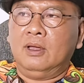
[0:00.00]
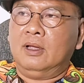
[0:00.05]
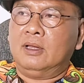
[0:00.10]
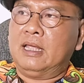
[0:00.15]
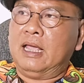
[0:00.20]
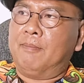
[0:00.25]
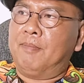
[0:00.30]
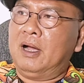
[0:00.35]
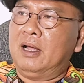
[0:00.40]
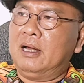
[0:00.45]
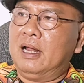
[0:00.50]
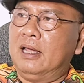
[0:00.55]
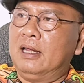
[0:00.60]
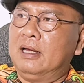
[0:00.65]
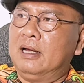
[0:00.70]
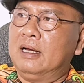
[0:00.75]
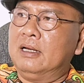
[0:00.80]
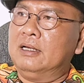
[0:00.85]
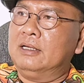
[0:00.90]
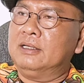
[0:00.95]
và mới
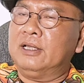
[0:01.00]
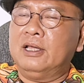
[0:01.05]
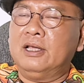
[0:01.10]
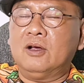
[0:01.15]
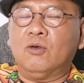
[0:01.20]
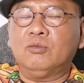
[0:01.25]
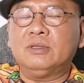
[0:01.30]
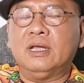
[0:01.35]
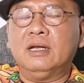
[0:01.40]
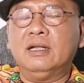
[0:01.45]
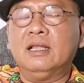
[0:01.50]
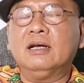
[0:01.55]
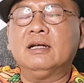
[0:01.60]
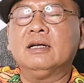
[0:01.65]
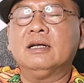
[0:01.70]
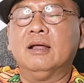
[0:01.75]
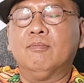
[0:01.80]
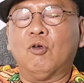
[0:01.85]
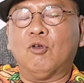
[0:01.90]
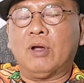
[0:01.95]
đây đó Linh Tý cũng chính thức
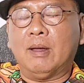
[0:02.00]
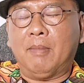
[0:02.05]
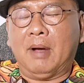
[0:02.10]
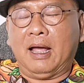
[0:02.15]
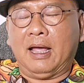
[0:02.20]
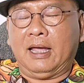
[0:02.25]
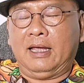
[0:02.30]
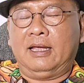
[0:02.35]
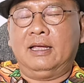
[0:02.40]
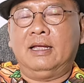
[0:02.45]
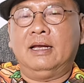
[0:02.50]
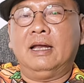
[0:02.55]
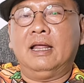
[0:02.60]
lên một cái bài